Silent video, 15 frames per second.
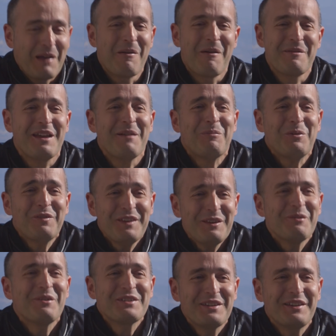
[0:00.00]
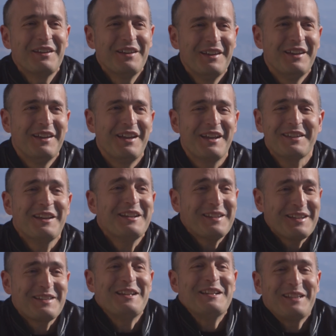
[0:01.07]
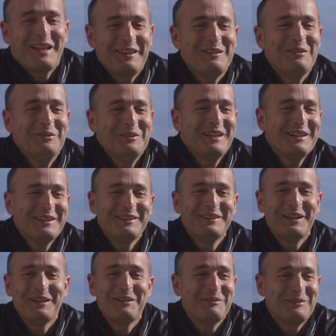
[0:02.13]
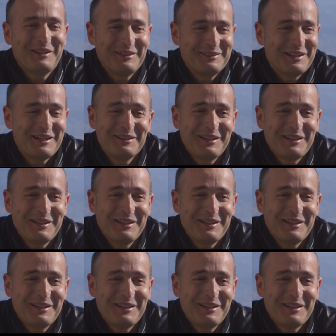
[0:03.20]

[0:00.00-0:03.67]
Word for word: me había producido esa, sensación tan tan, tan, tan,